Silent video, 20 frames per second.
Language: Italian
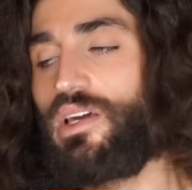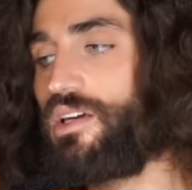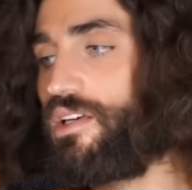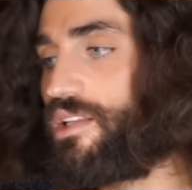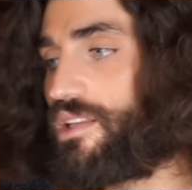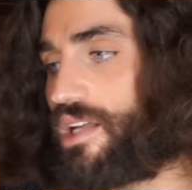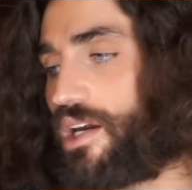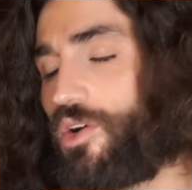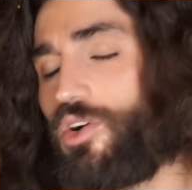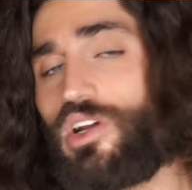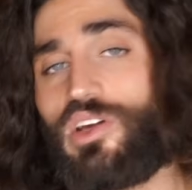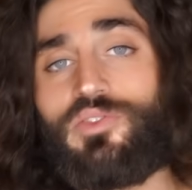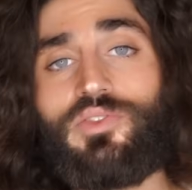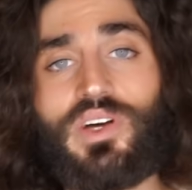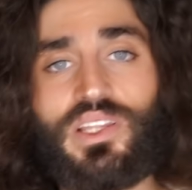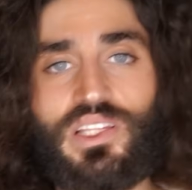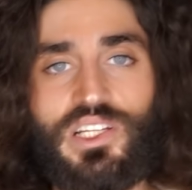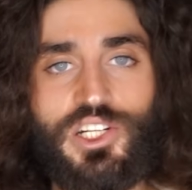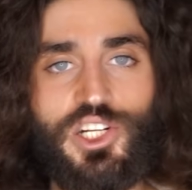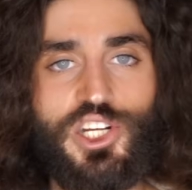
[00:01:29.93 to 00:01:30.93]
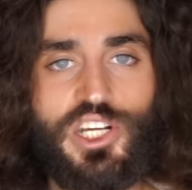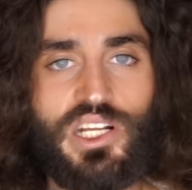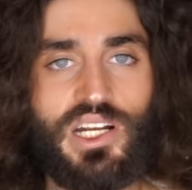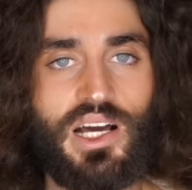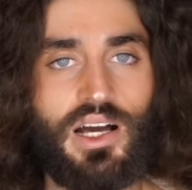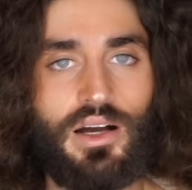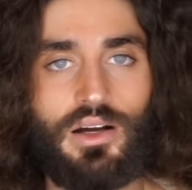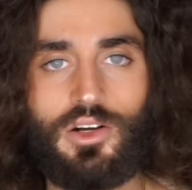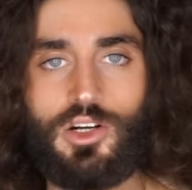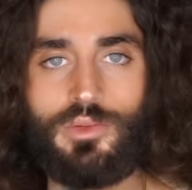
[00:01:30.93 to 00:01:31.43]
Il dragone infatti in
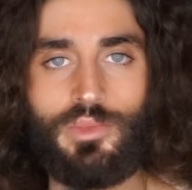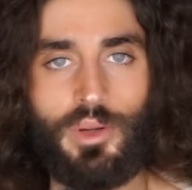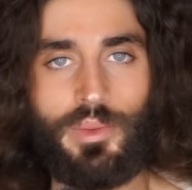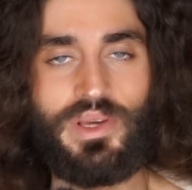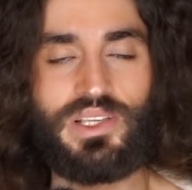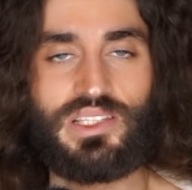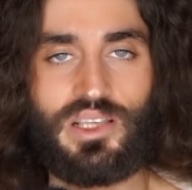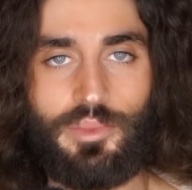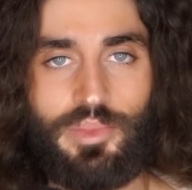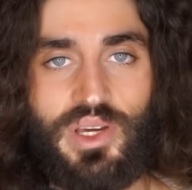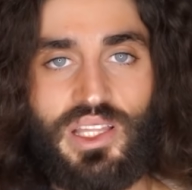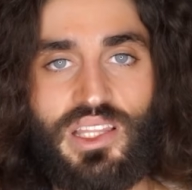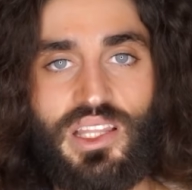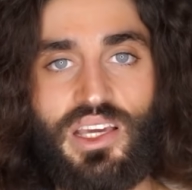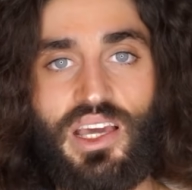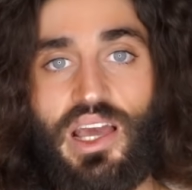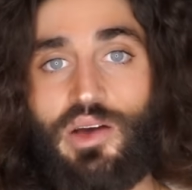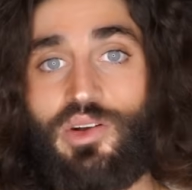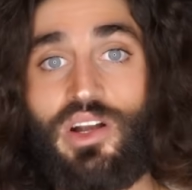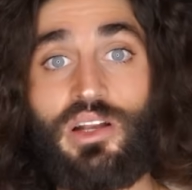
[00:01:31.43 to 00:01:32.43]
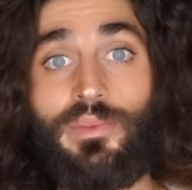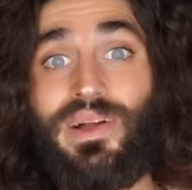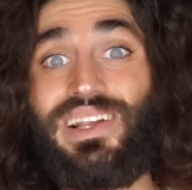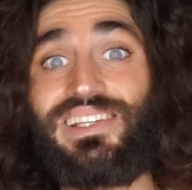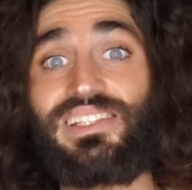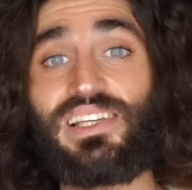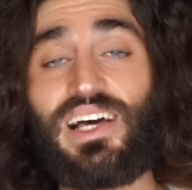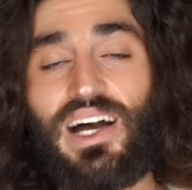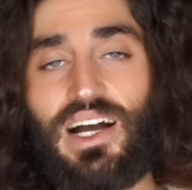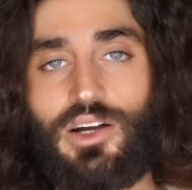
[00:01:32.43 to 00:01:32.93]
Cina, come ben sapete, è un animale
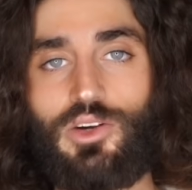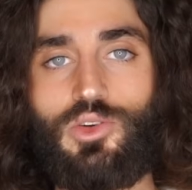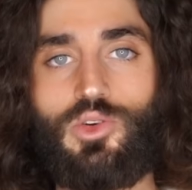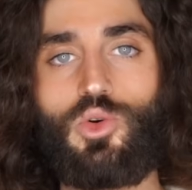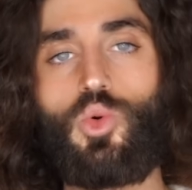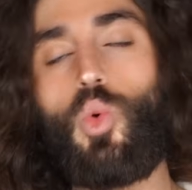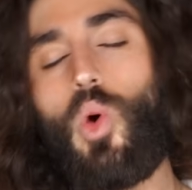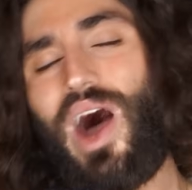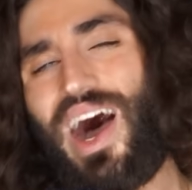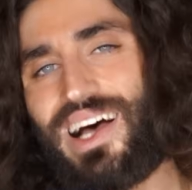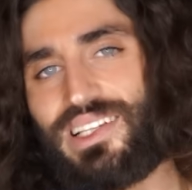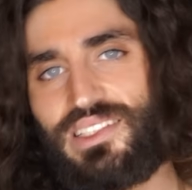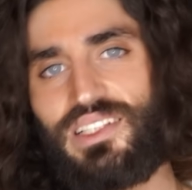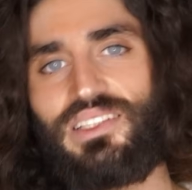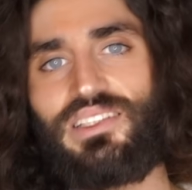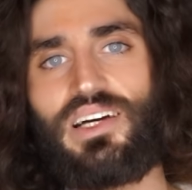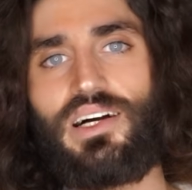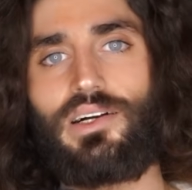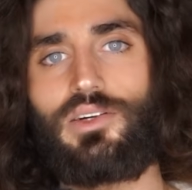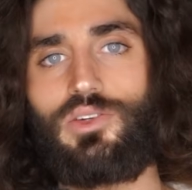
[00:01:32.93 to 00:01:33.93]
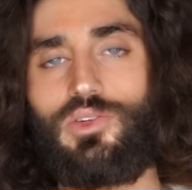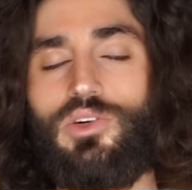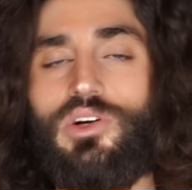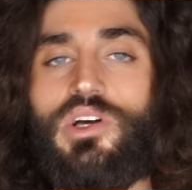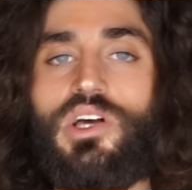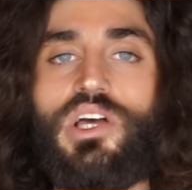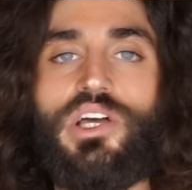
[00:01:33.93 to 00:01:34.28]
sacro, quasi sacro,